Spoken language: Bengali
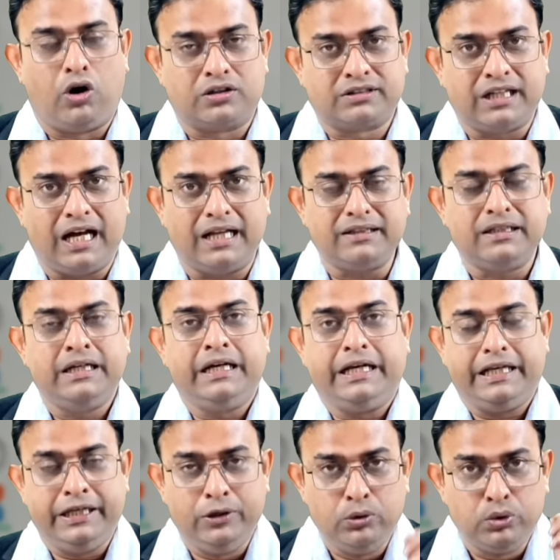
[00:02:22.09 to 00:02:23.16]
অর্থাৎ
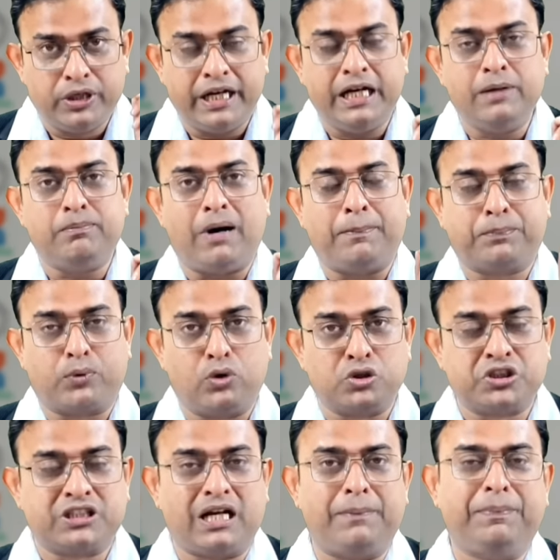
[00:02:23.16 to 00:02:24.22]
ইউরিন বা
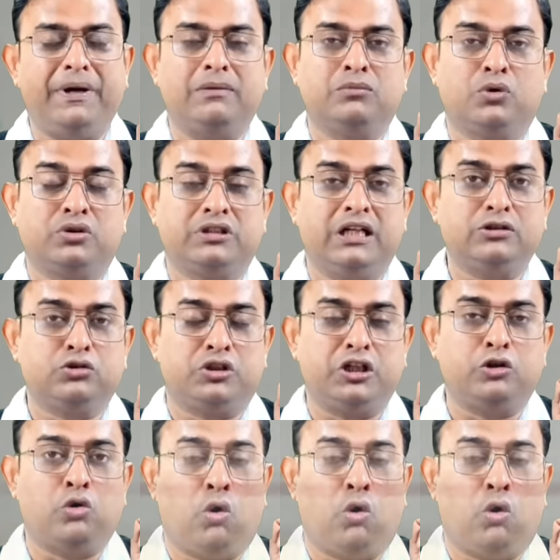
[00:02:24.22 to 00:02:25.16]
প্রস্রাবের মধ্যে যদি